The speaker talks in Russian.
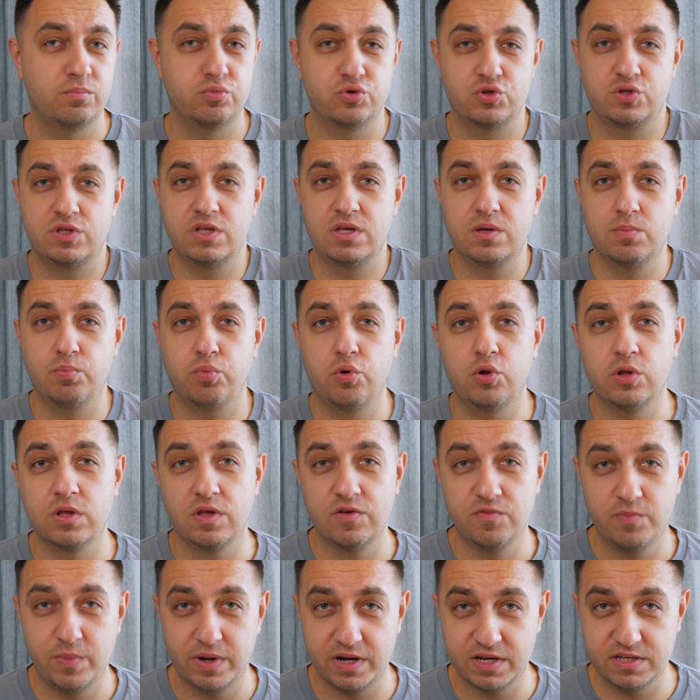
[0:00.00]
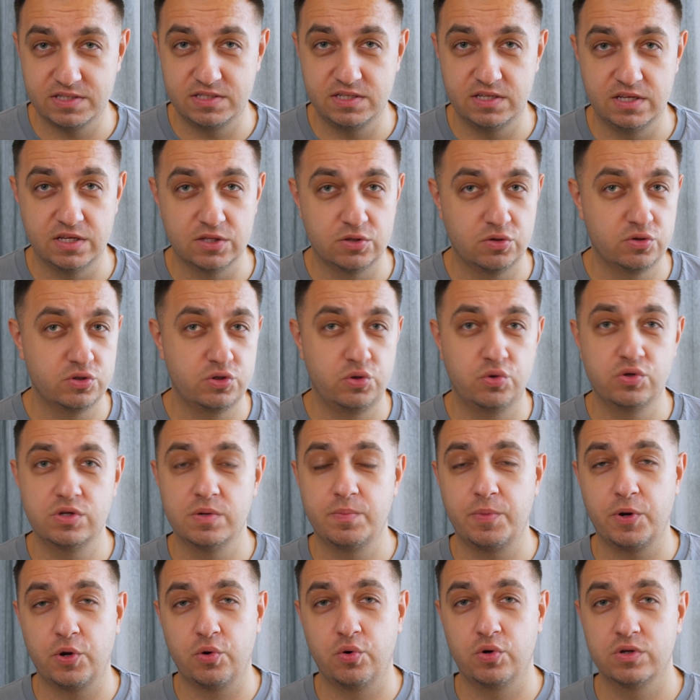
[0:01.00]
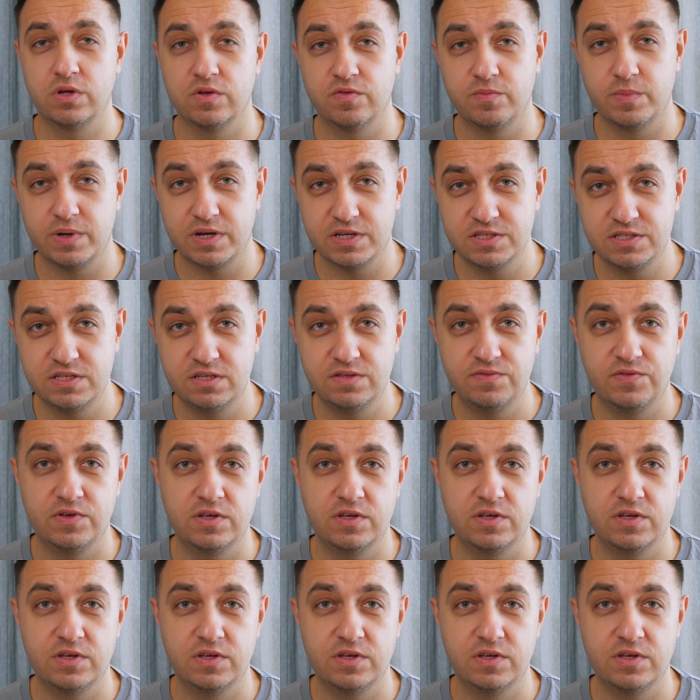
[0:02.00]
пустые полки в магазине. То есть люди приходят в магазин,